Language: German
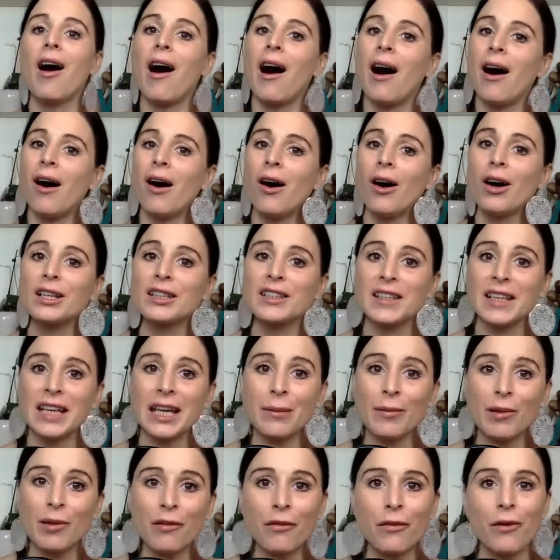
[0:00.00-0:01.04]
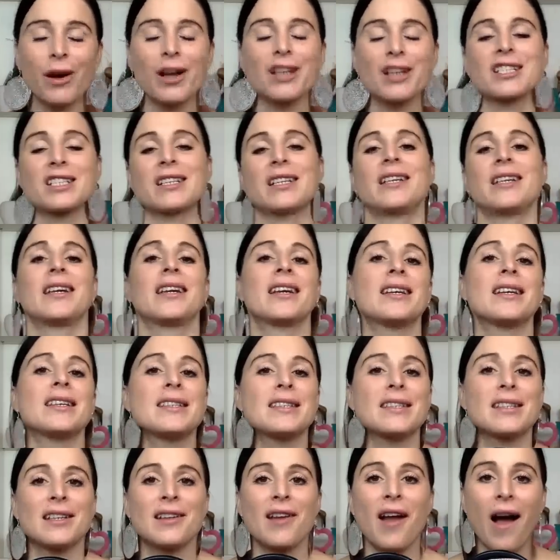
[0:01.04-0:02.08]
Auch Themenvorschläge
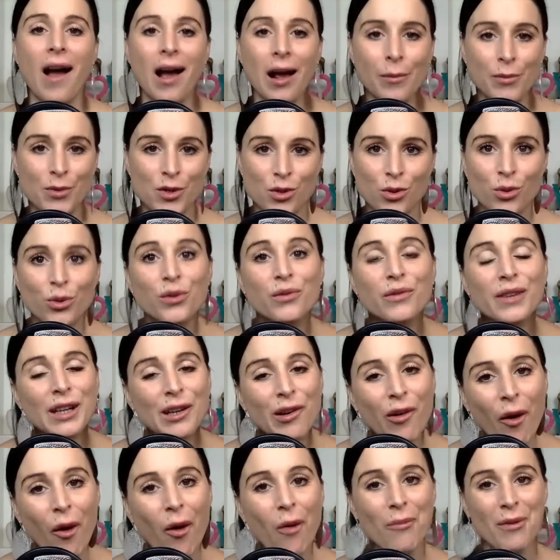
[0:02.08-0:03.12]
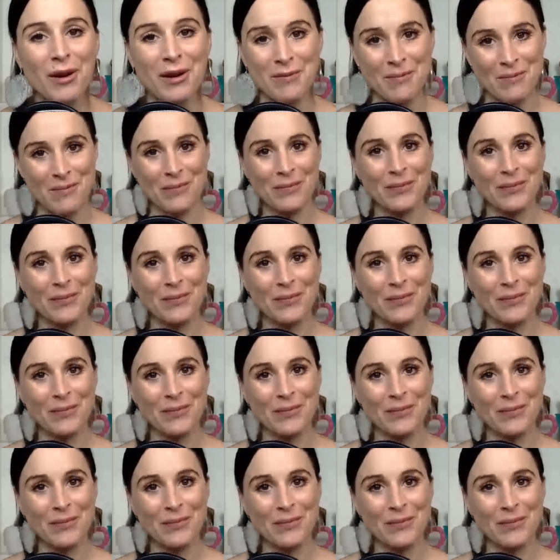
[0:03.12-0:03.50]
sind absolut willkommen.